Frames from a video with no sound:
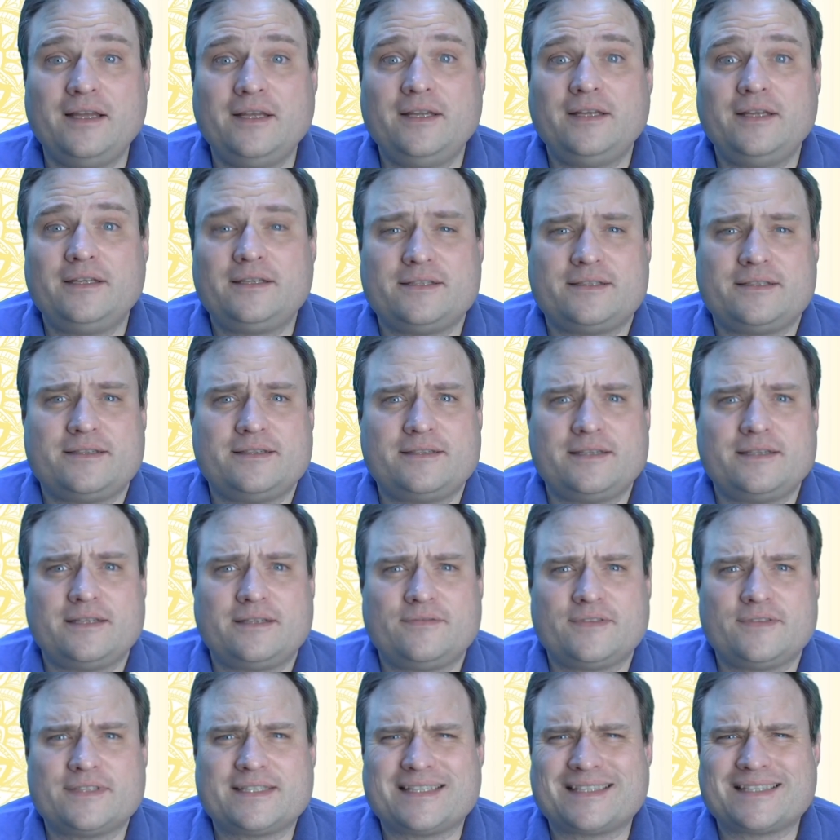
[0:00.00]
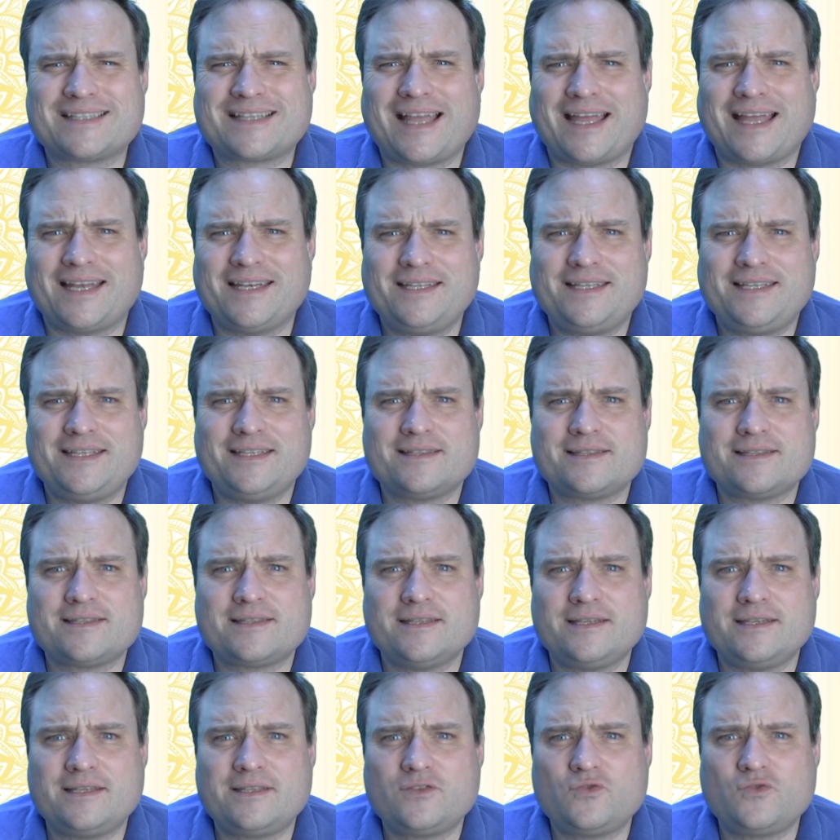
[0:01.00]
Das ist etwas, das kann ich jetzt
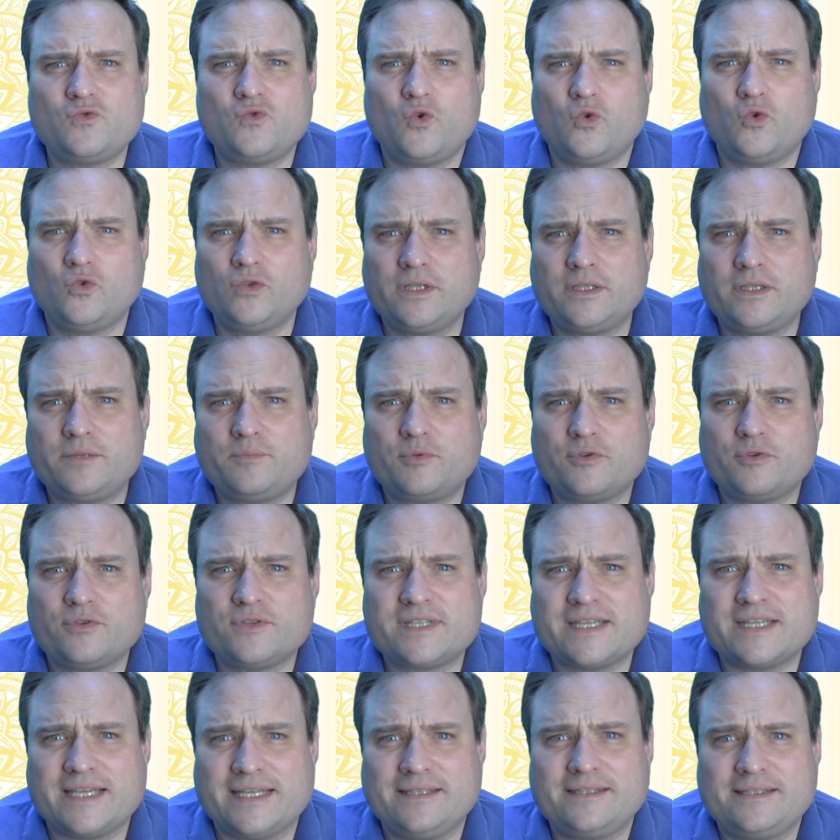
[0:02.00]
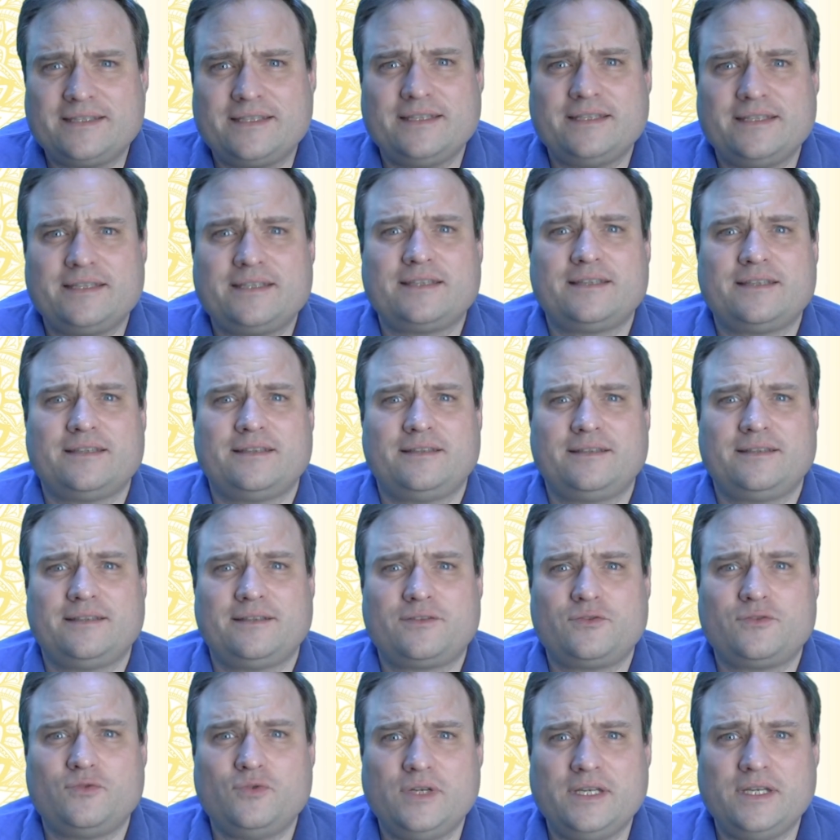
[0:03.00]
nicht so hundertprozentig
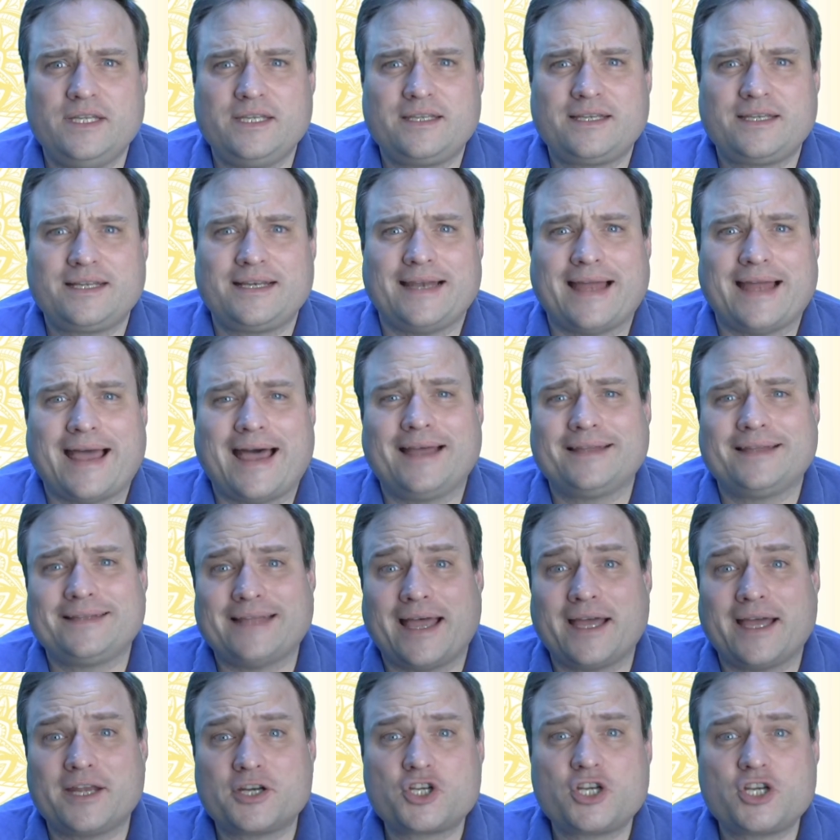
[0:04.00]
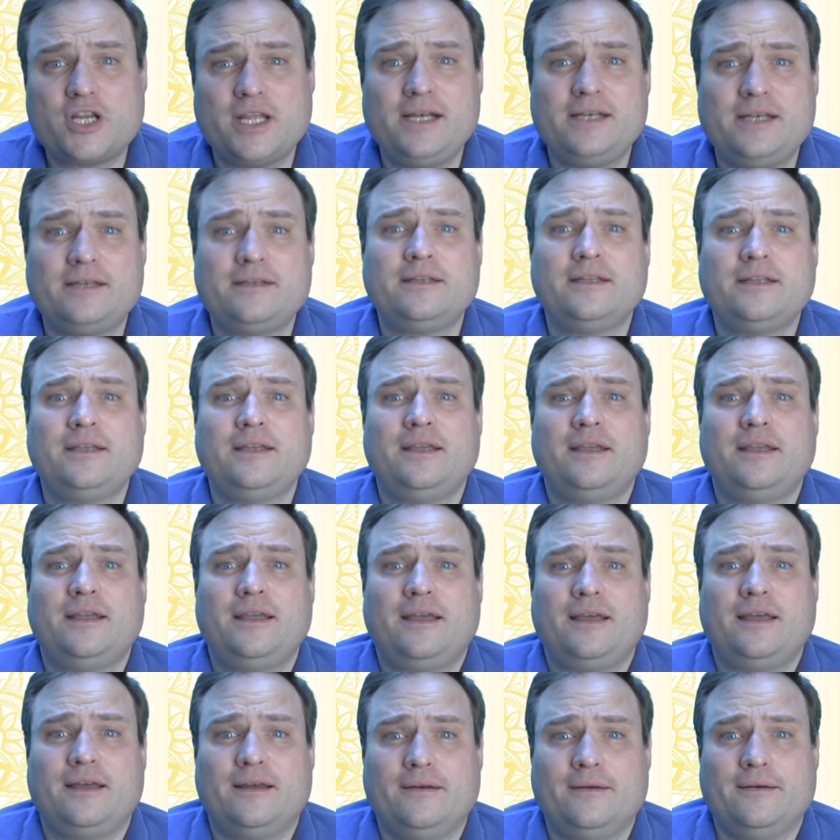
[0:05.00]
natürlich klar darstellen,
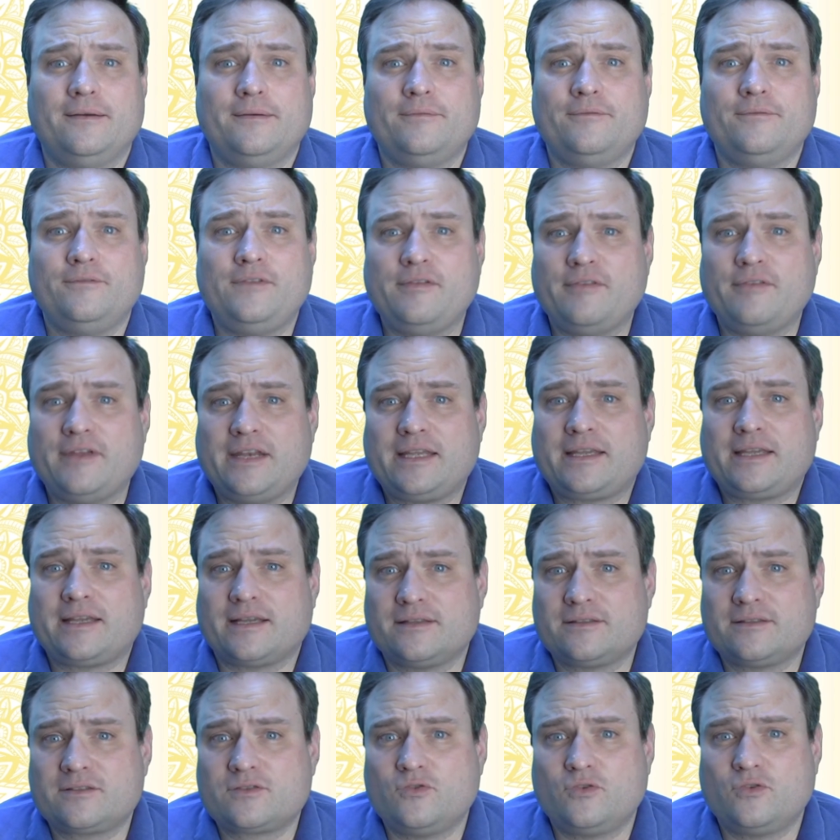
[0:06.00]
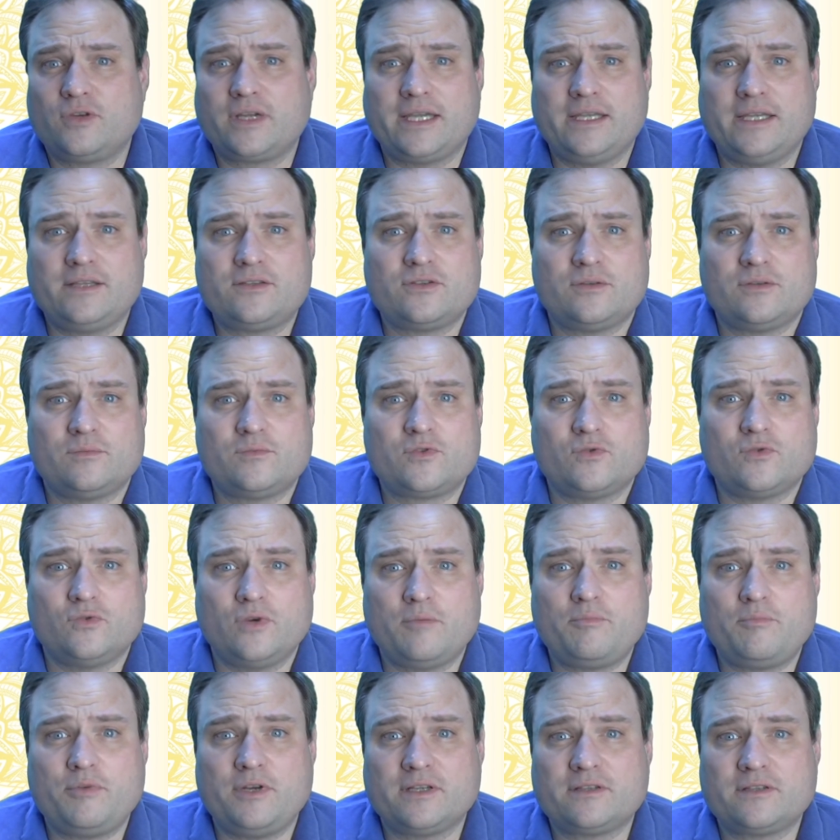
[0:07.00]
äh, wie wenn ich ganz konkret zu einem
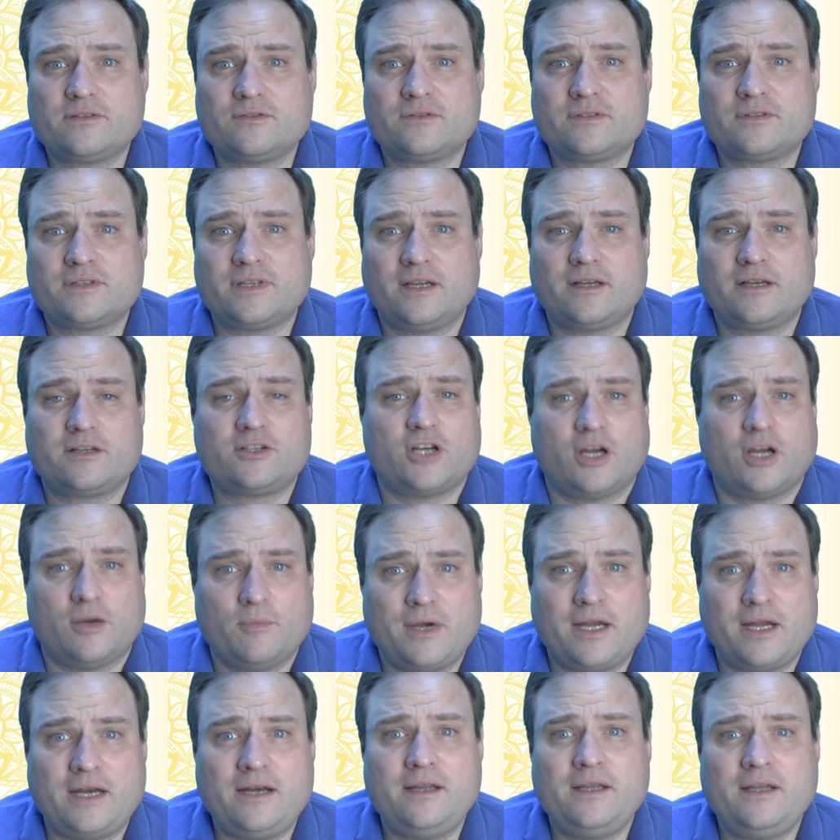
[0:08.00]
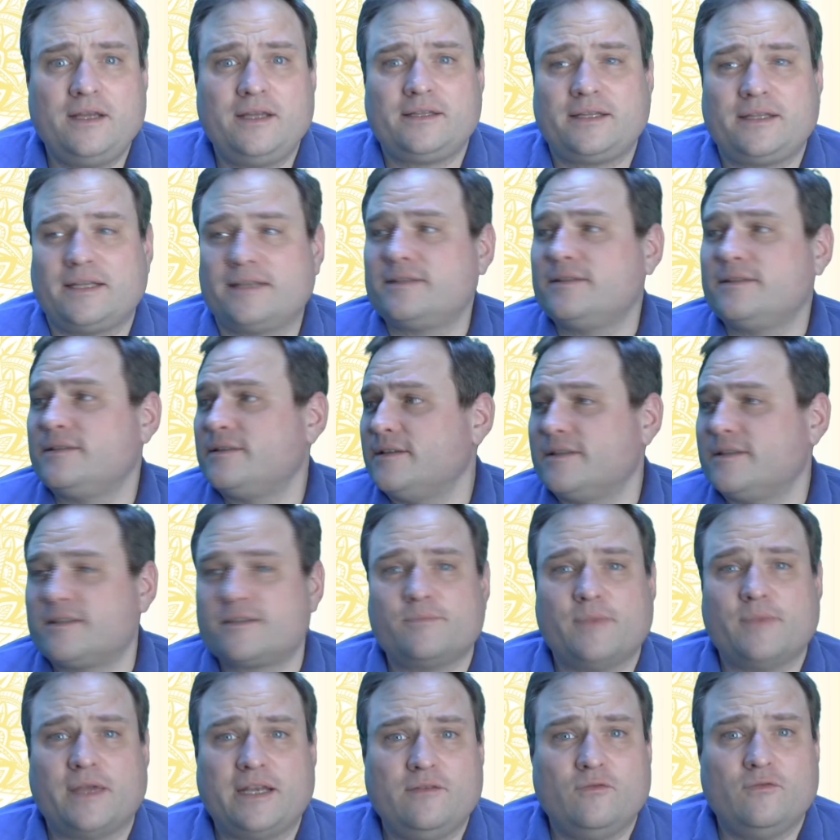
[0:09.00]
Solarplexus sage, schau mal, das ist jetzt
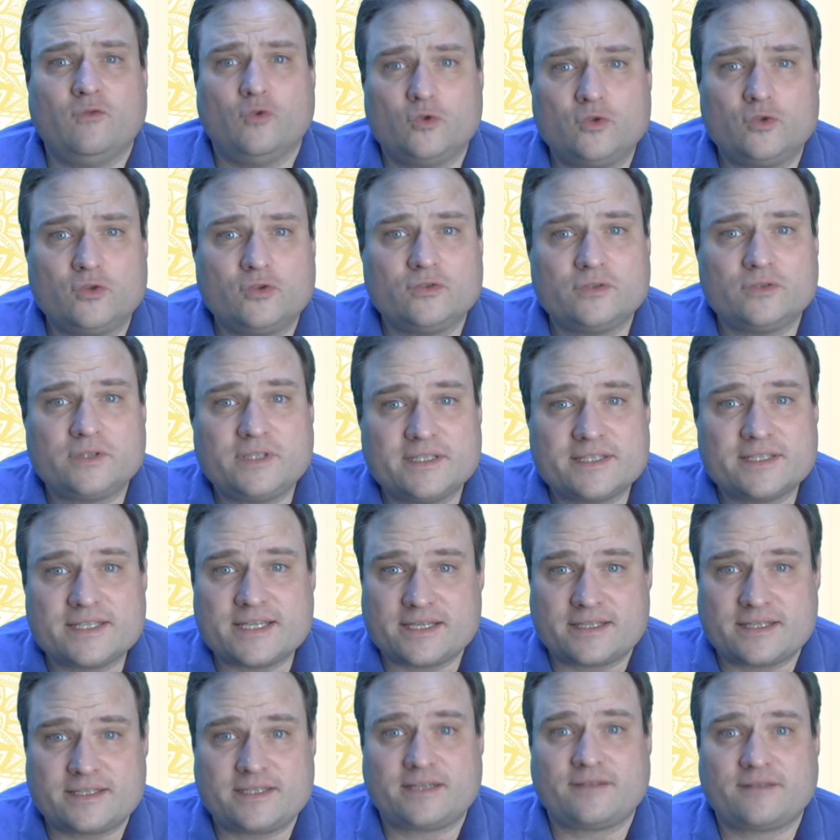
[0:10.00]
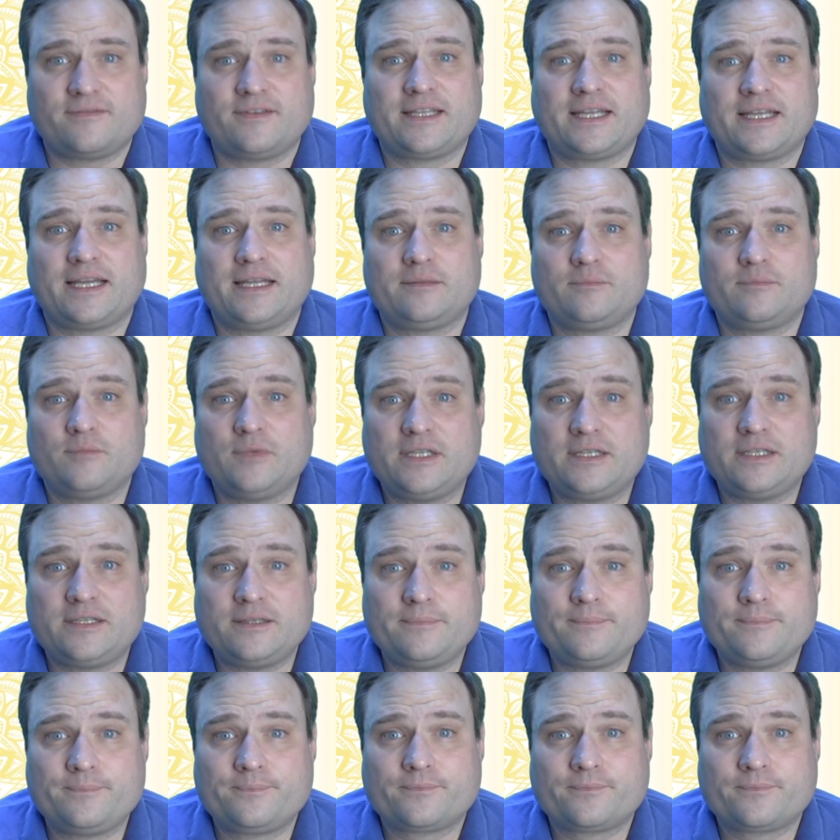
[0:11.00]
meine Wohnung und die hat 60 Quadratmeter.